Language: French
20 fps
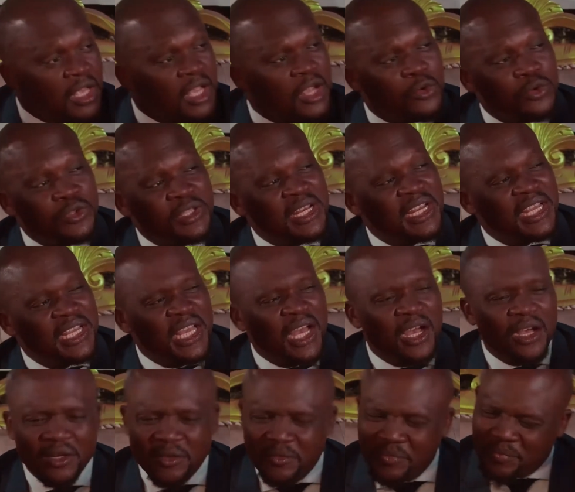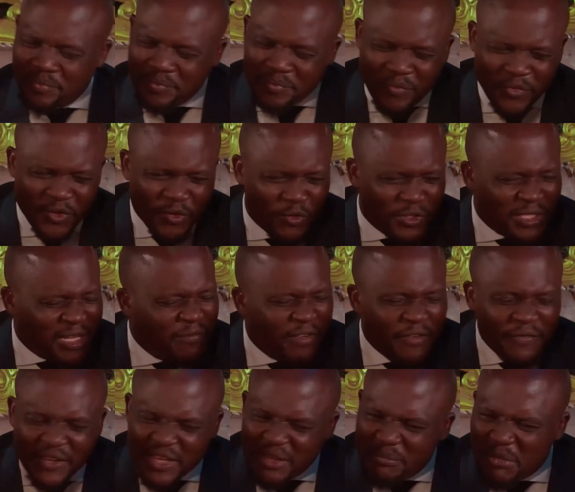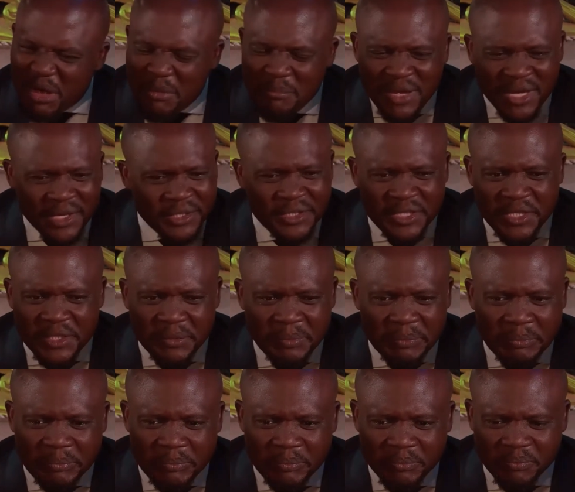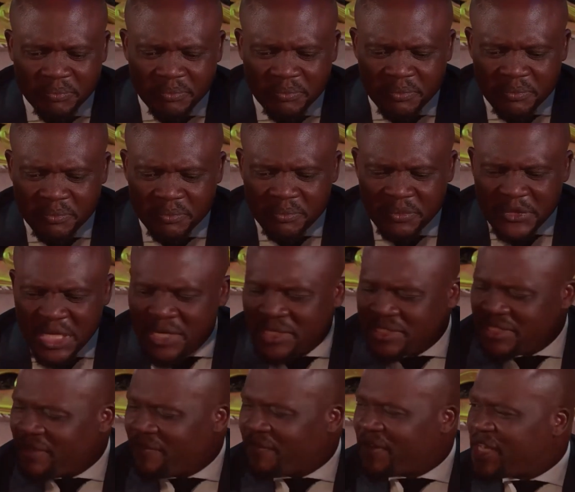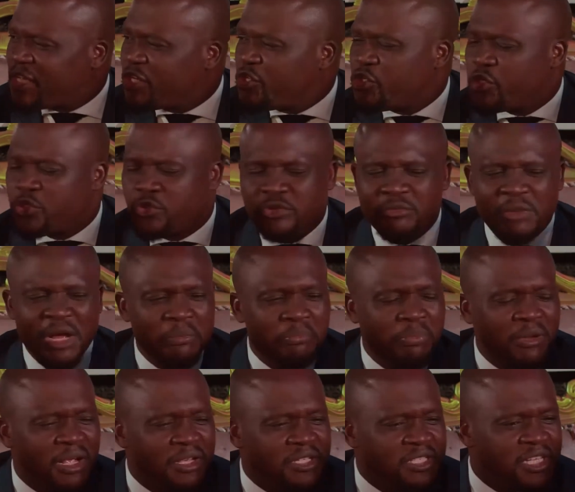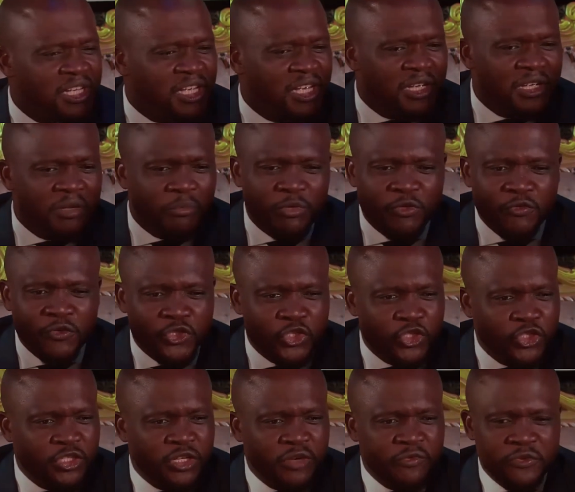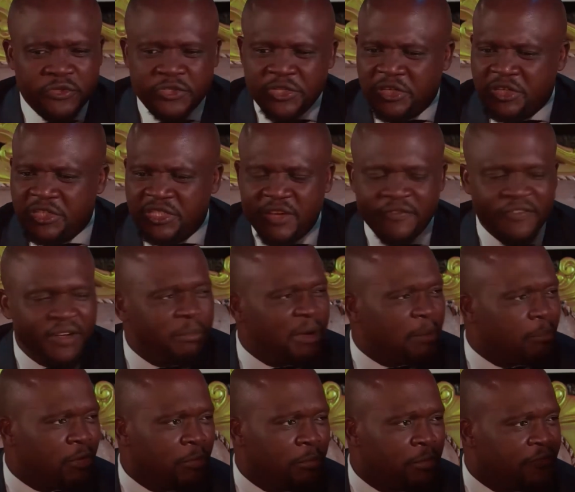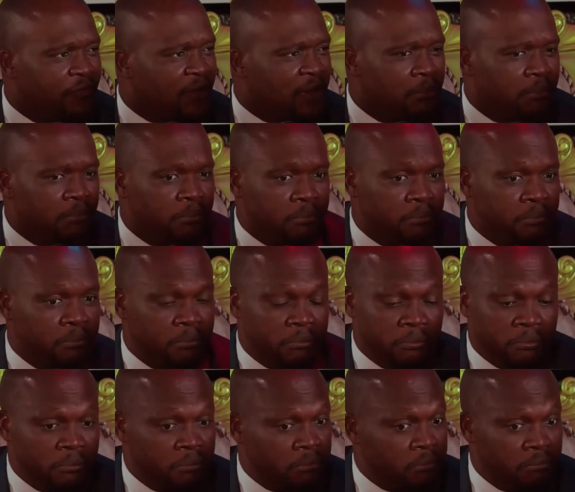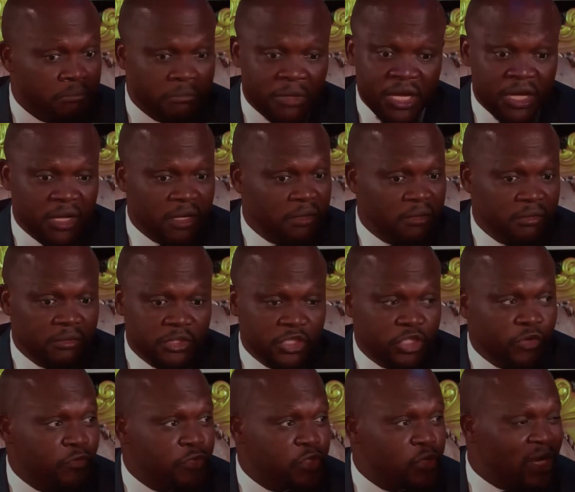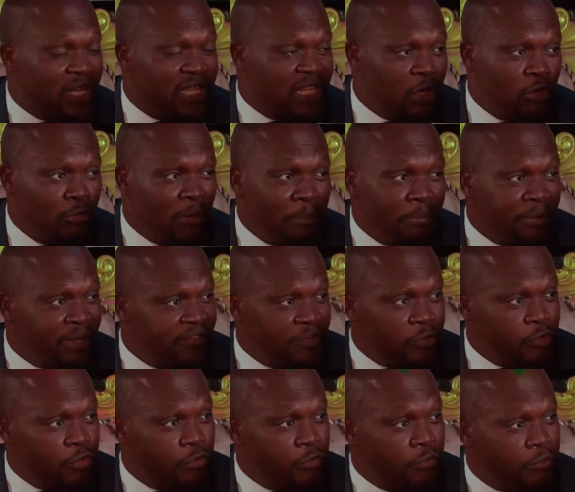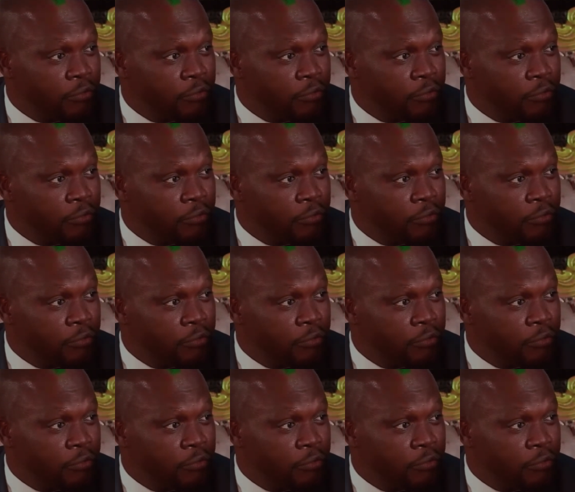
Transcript: Écoutez, les gars, vous avez vraiment merdé. C'est vrai que je suis mal placé pour vous juger vu ce que j'ai fait à ma propre femme. Mais je vous aurais tellement prévenu.